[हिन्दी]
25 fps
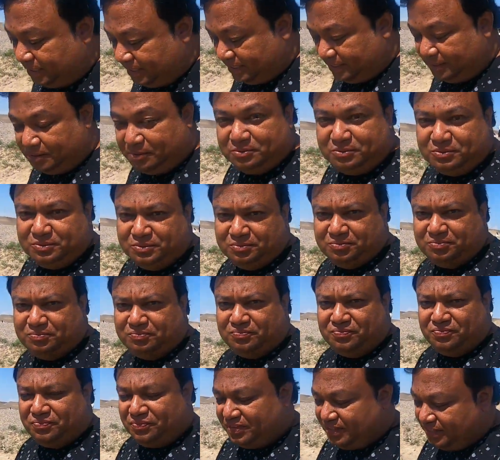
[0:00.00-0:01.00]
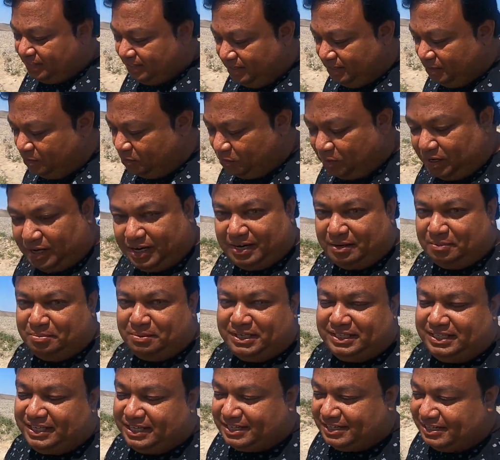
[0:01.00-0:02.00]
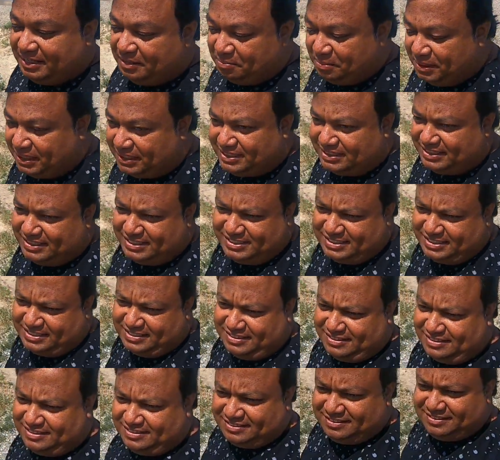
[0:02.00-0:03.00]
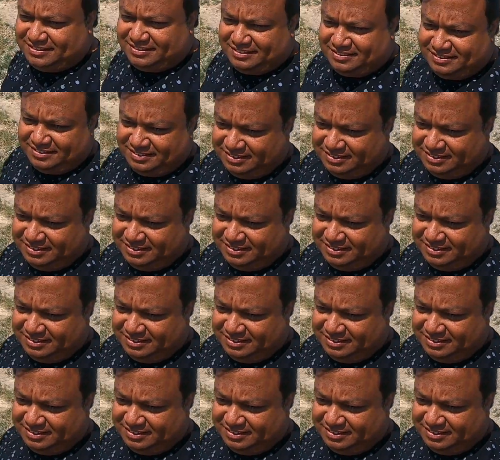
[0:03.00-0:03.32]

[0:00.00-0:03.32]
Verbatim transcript: पा रहा हूँ वरना मैं देख नहीं पाता ये जगह